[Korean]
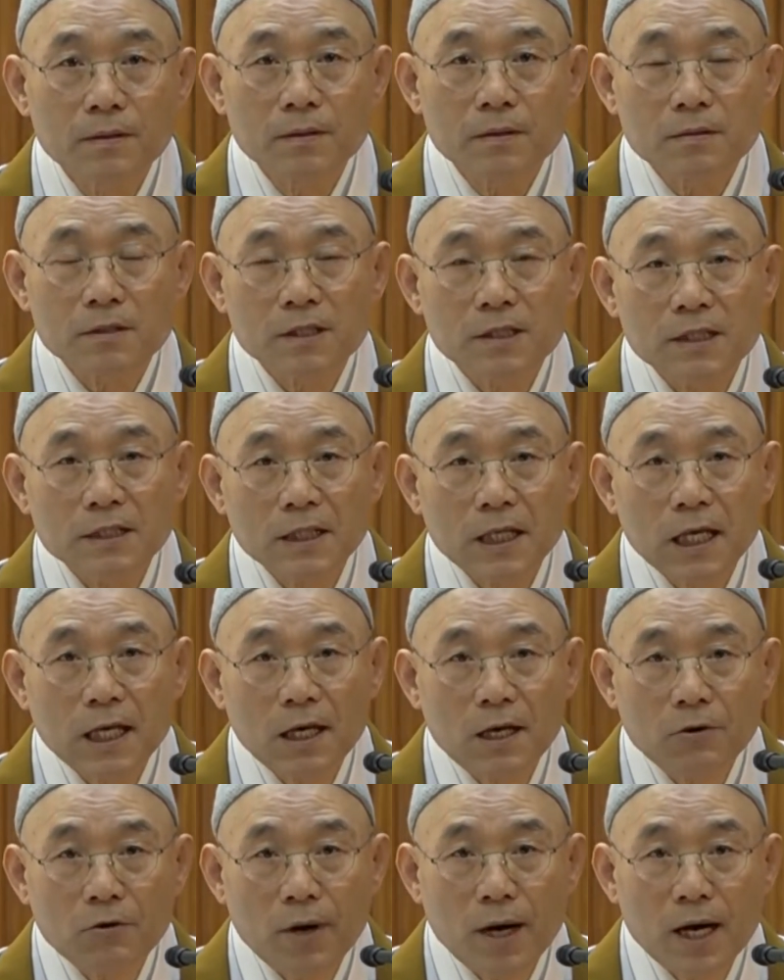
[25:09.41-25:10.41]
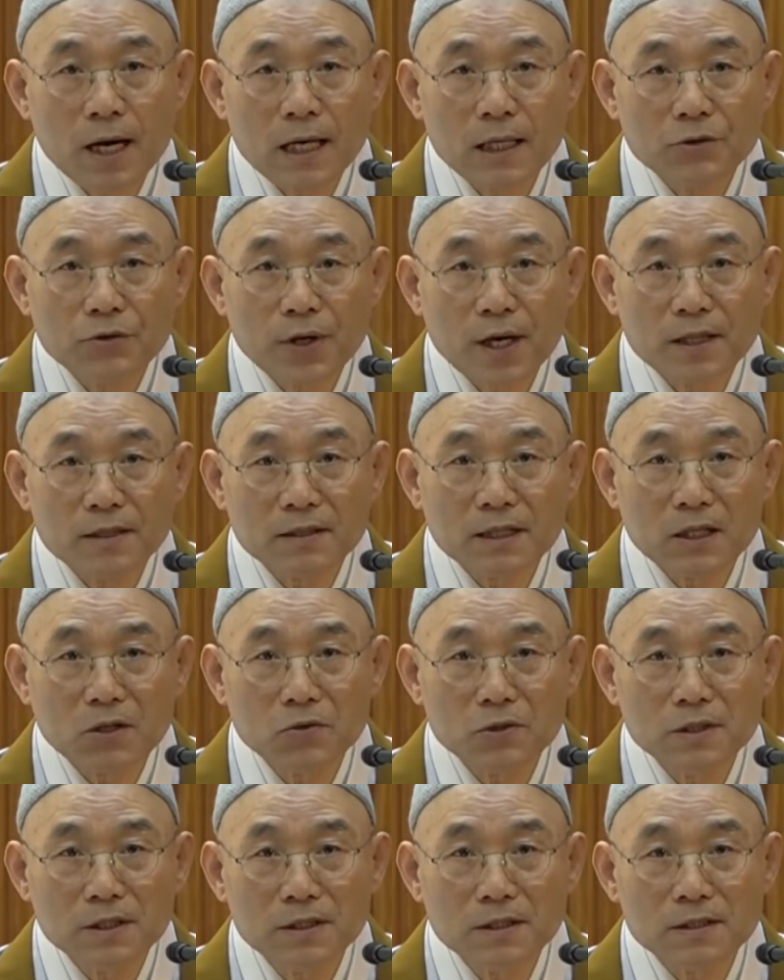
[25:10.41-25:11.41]

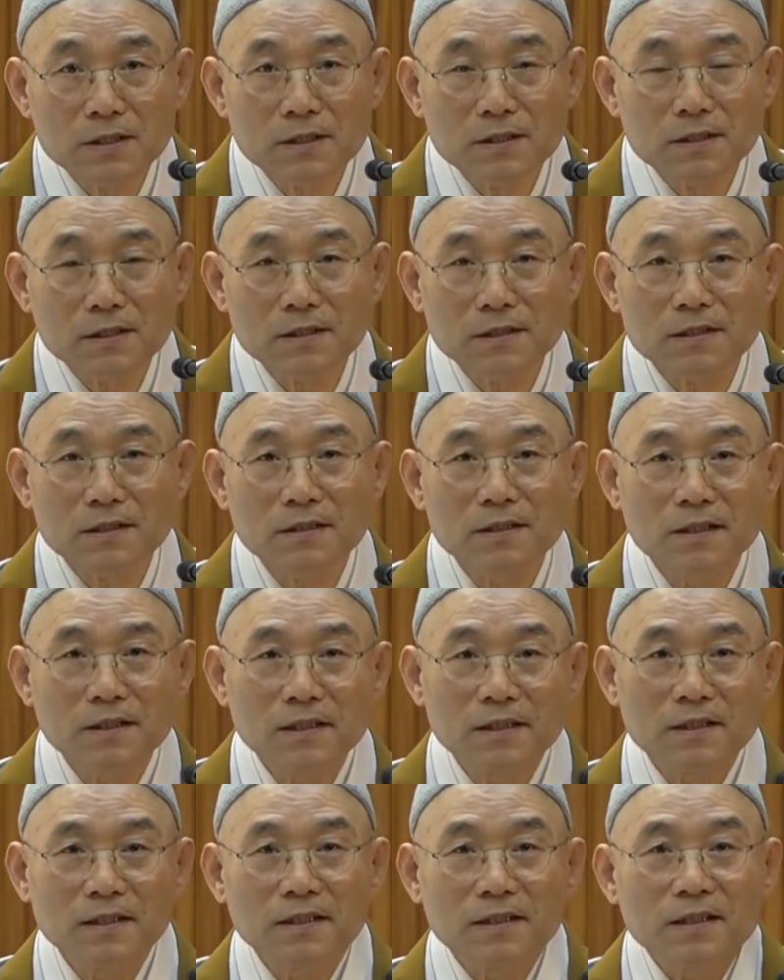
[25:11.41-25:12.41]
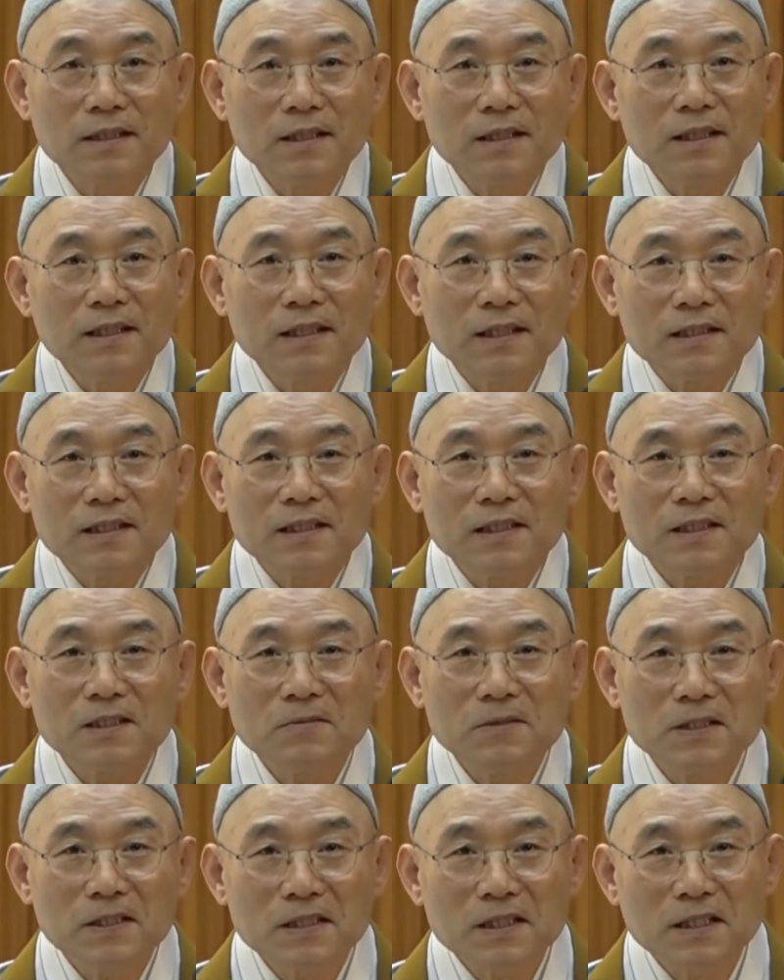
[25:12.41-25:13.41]
시대화되었다고 하는 것은
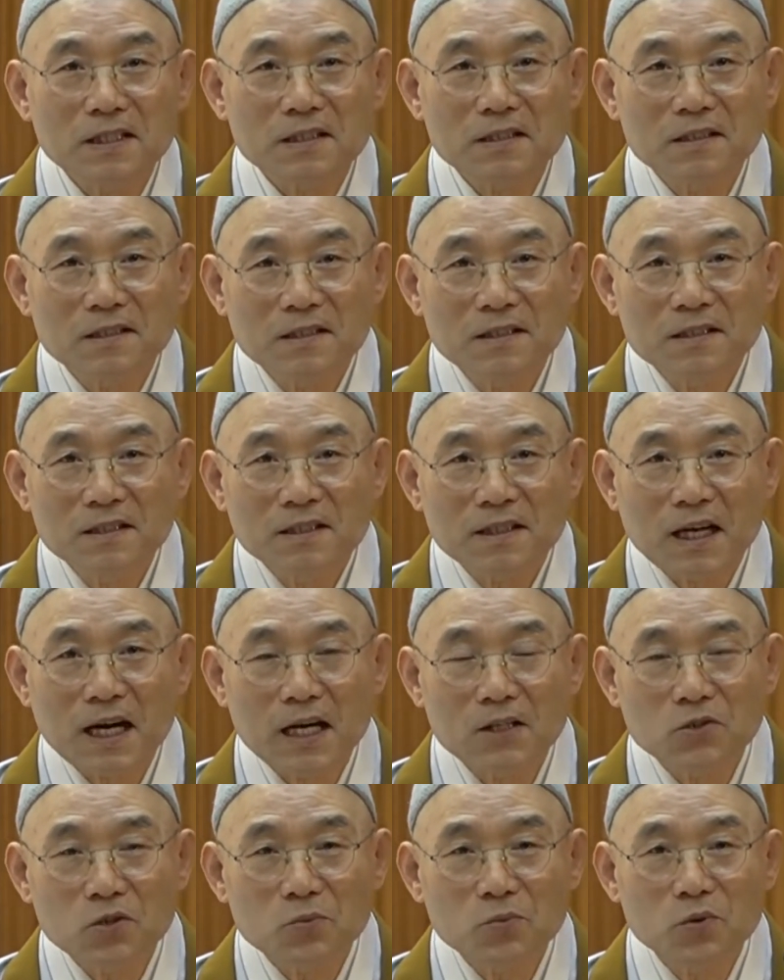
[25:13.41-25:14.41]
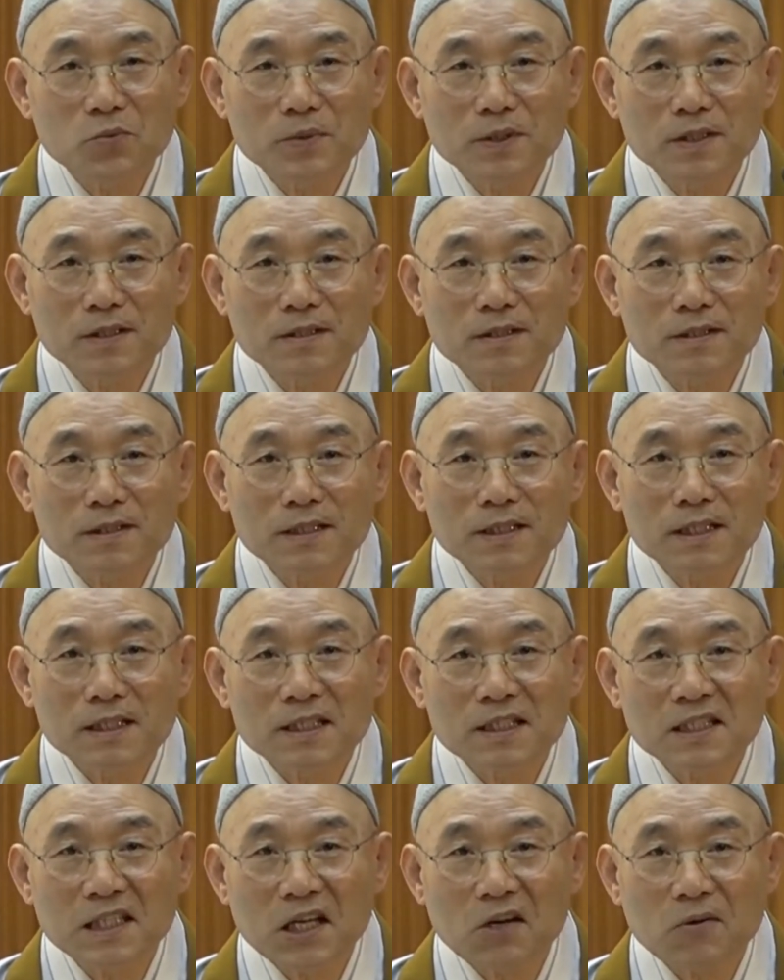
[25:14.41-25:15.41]
지금 이제 간혹 보면은 이
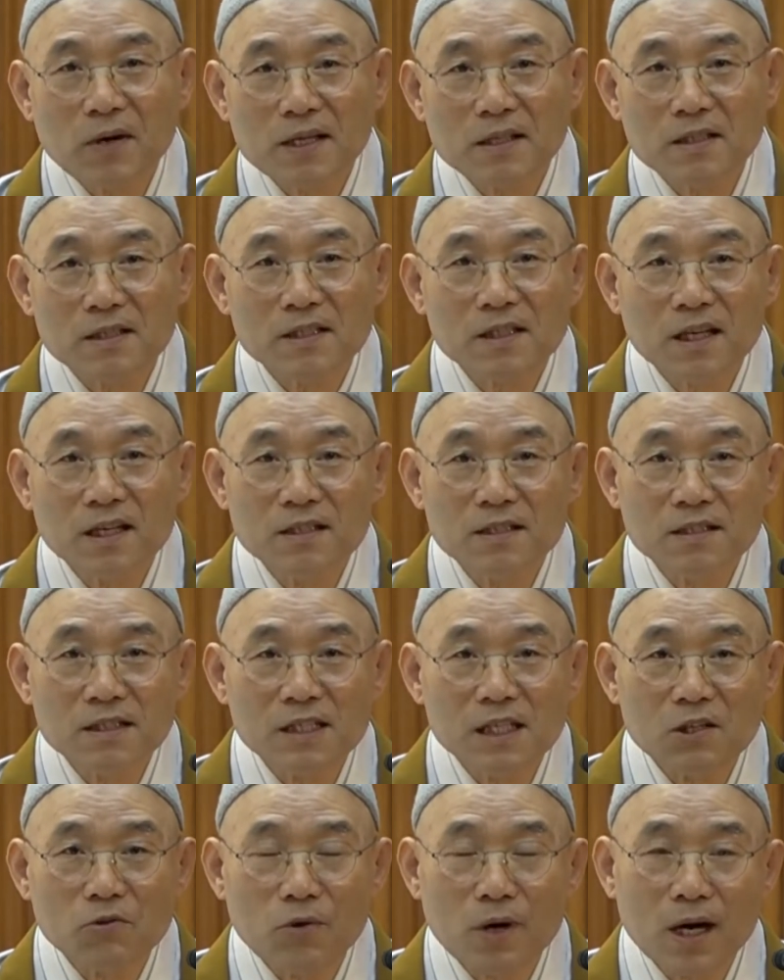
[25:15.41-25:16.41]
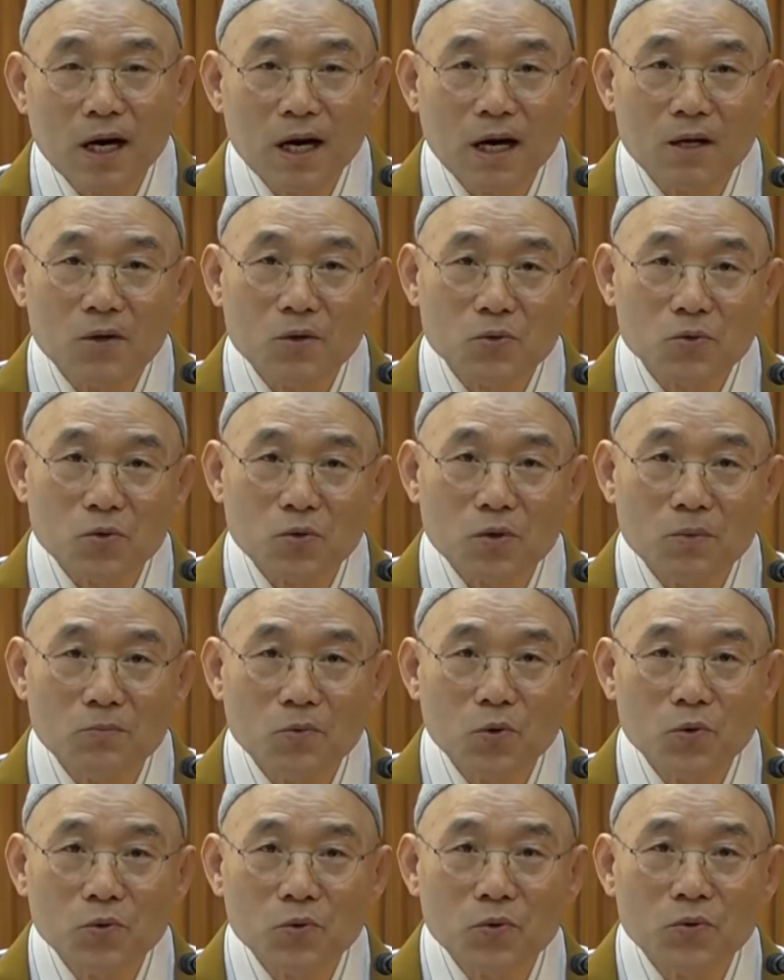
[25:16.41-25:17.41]
시대화를 현실화하고 조금
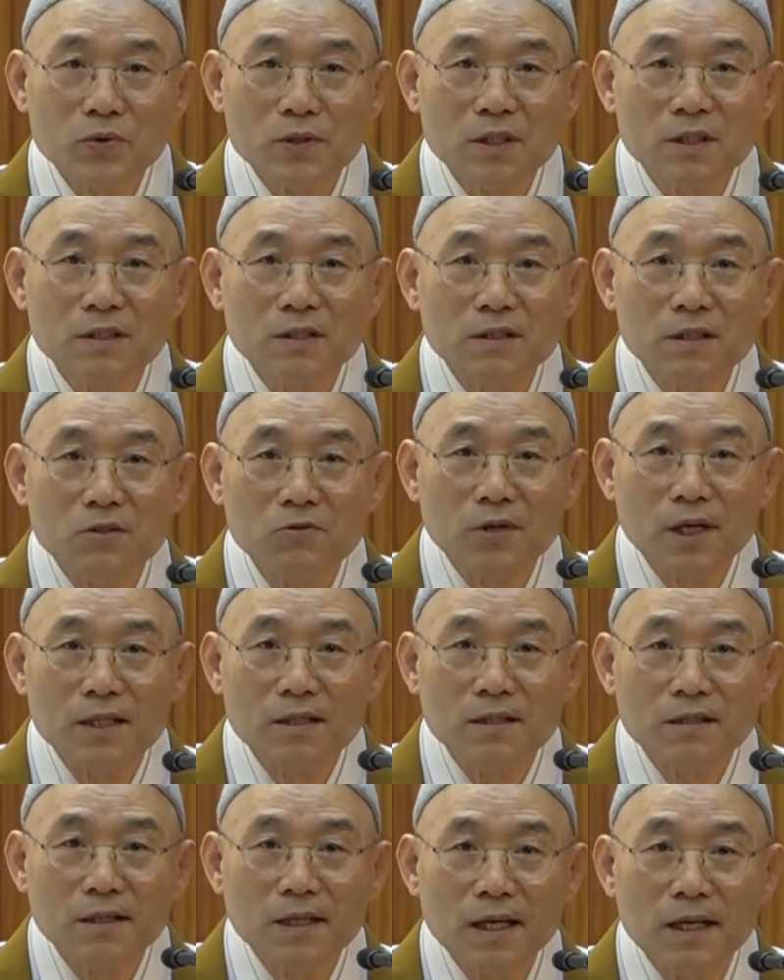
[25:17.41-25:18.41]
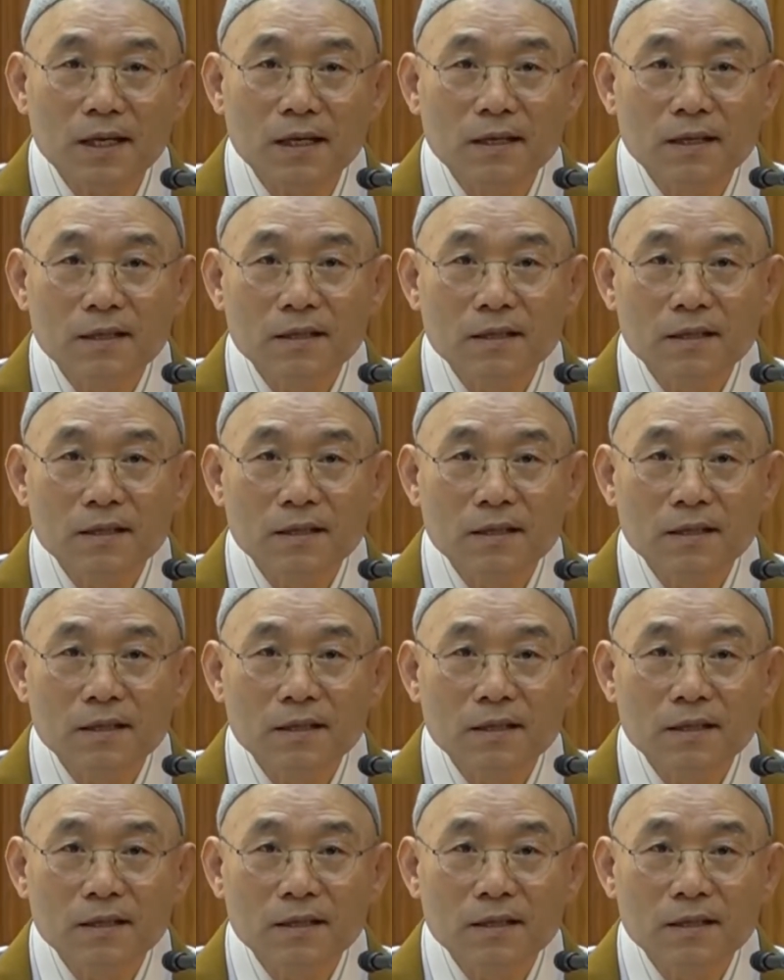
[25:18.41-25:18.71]
혼동하시는 경우가 있는데,